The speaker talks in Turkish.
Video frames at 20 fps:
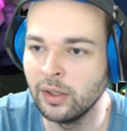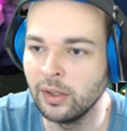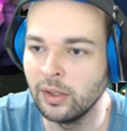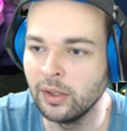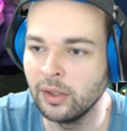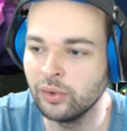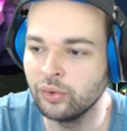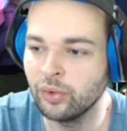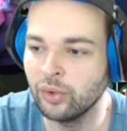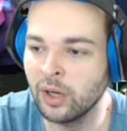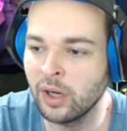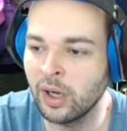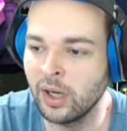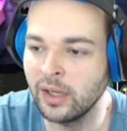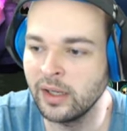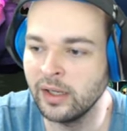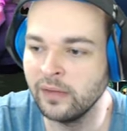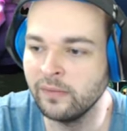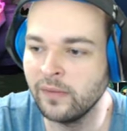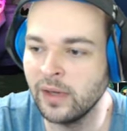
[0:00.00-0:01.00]
Çok
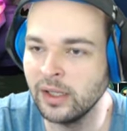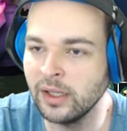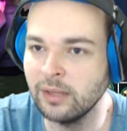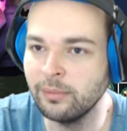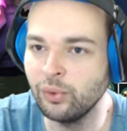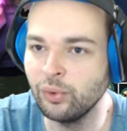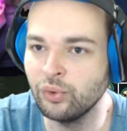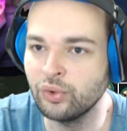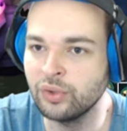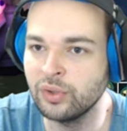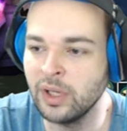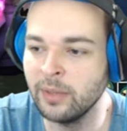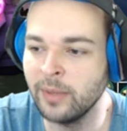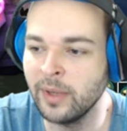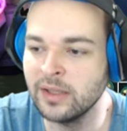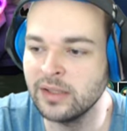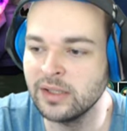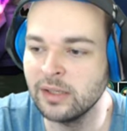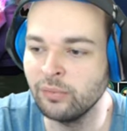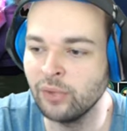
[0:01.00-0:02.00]
hayvan gibi güçlüye
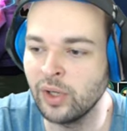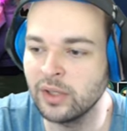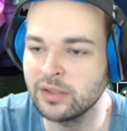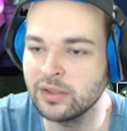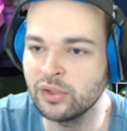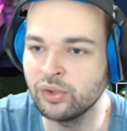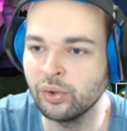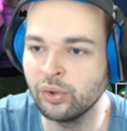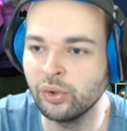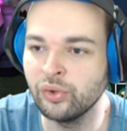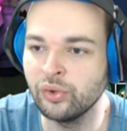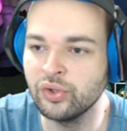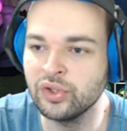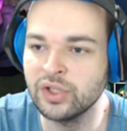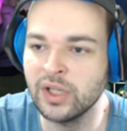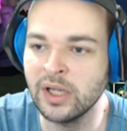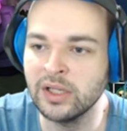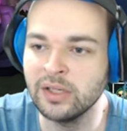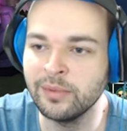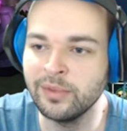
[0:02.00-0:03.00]
benzemiyor. Aslında sonuncu
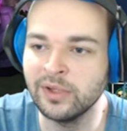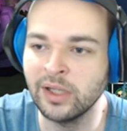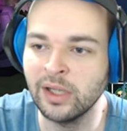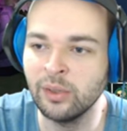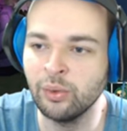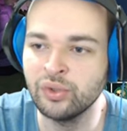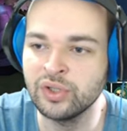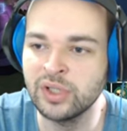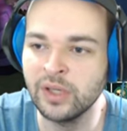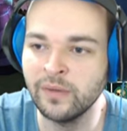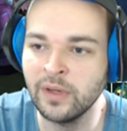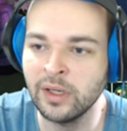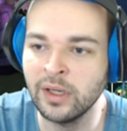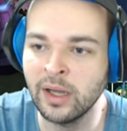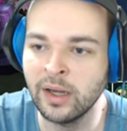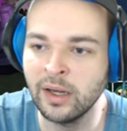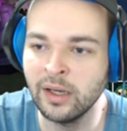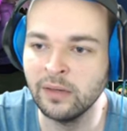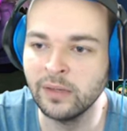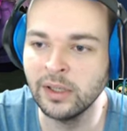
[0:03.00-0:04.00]
sadece bir tane 3 seviye
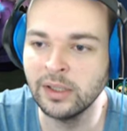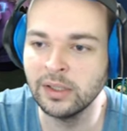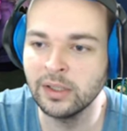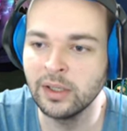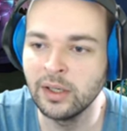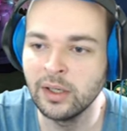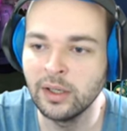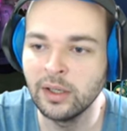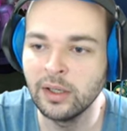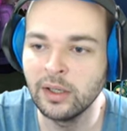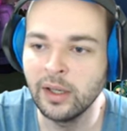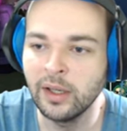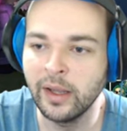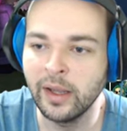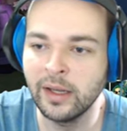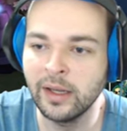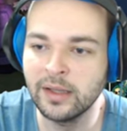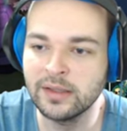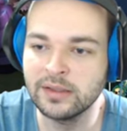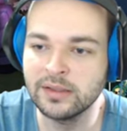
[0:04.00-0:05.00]
Garen'i var.
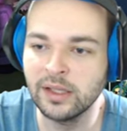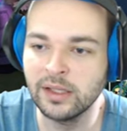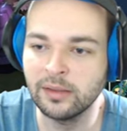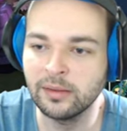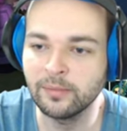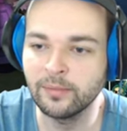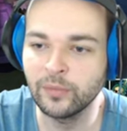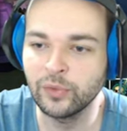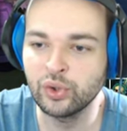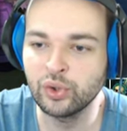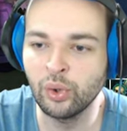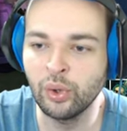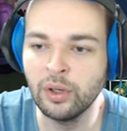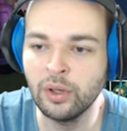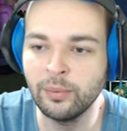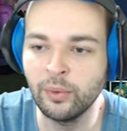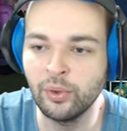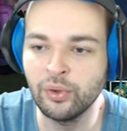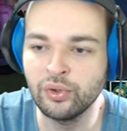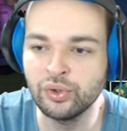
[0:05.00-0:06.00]
En azından
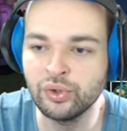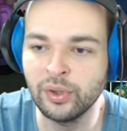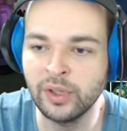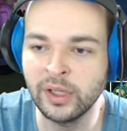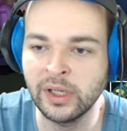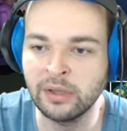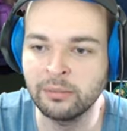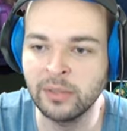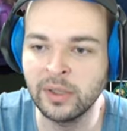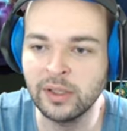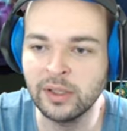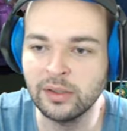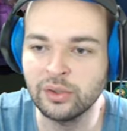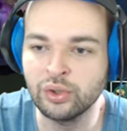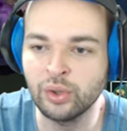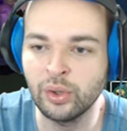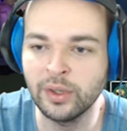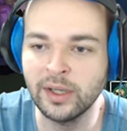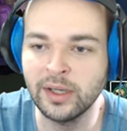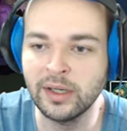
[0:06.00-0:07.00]
soylu bonusu ona gitmedi.
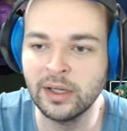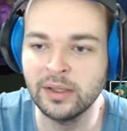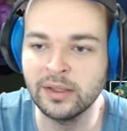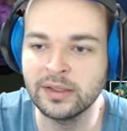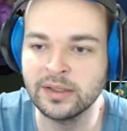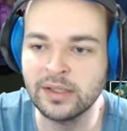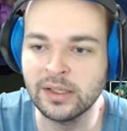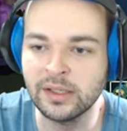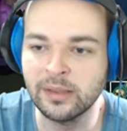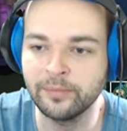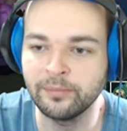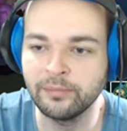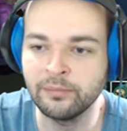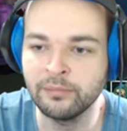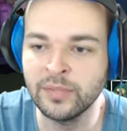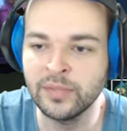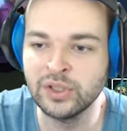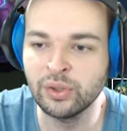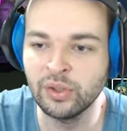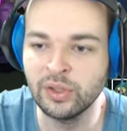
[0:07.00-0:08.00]
Sona kalırsa
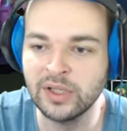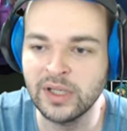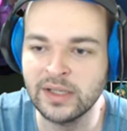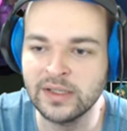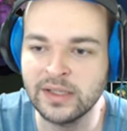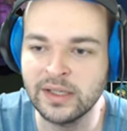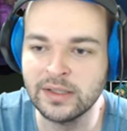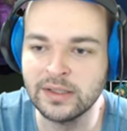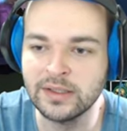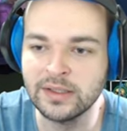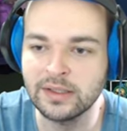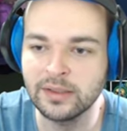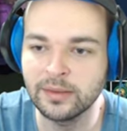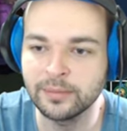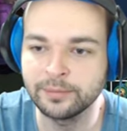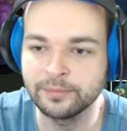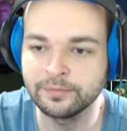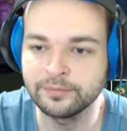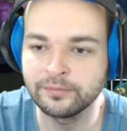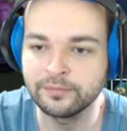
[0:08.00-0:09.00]
biz onu keseriz.
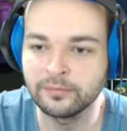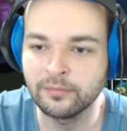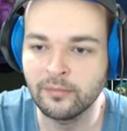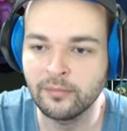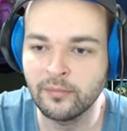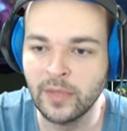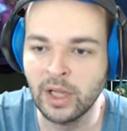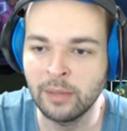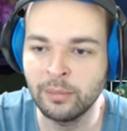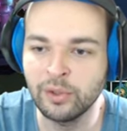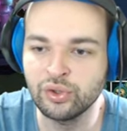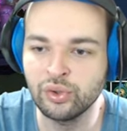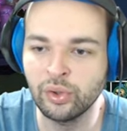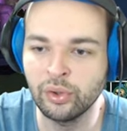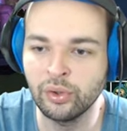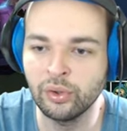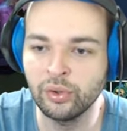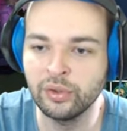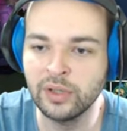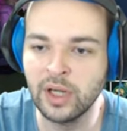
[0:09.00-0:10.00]
Ama
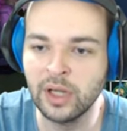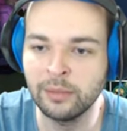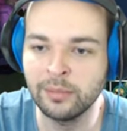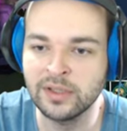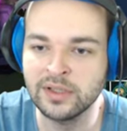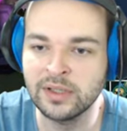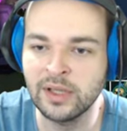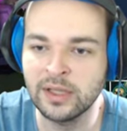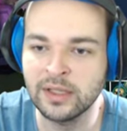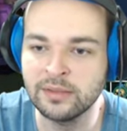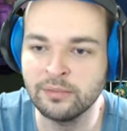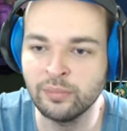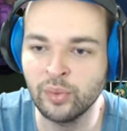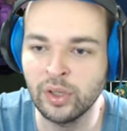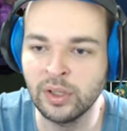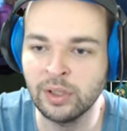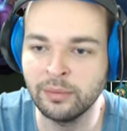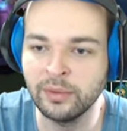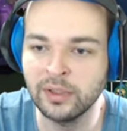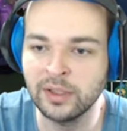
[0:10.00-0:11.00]
sona onun kalması lazım. Bu
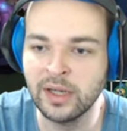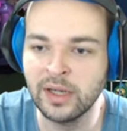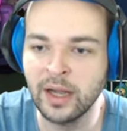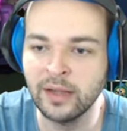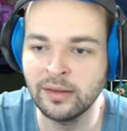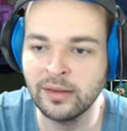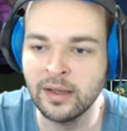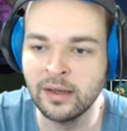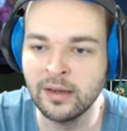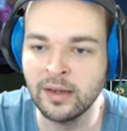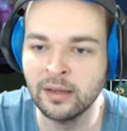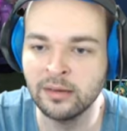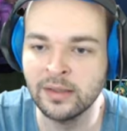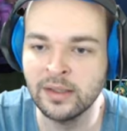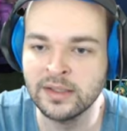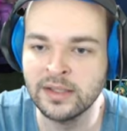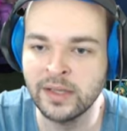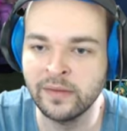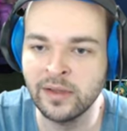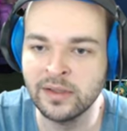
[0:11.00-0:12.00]
adamın kayıtlıya kayıtlıya
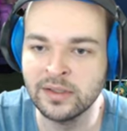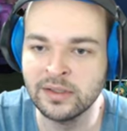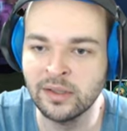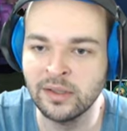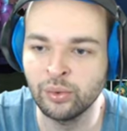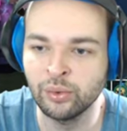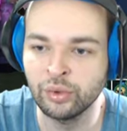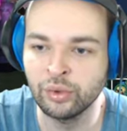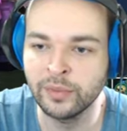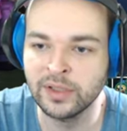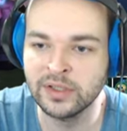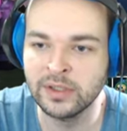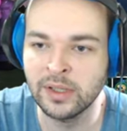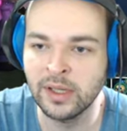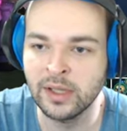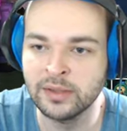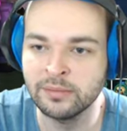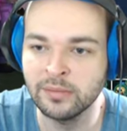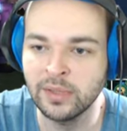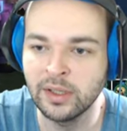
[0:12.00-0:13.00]
seviyesini de düşürmesi
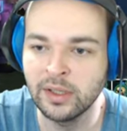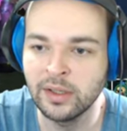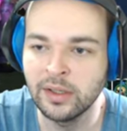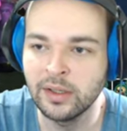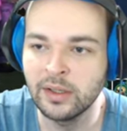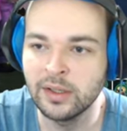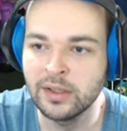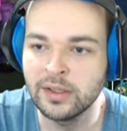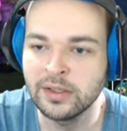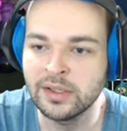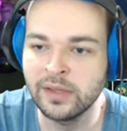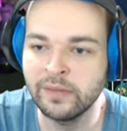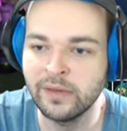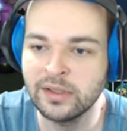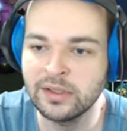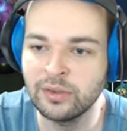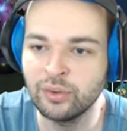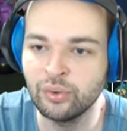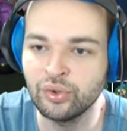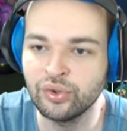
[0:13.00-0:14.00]
lazım.
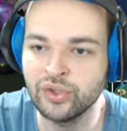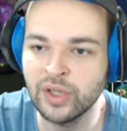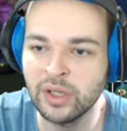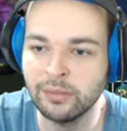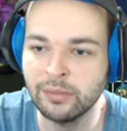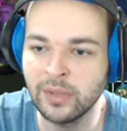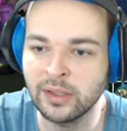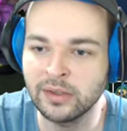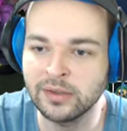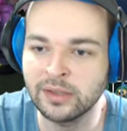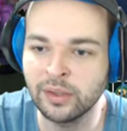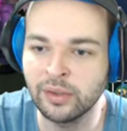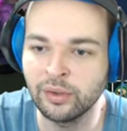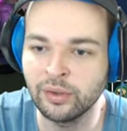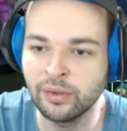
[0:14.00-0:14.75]
Seviyesini düşüreceksin mi artık sen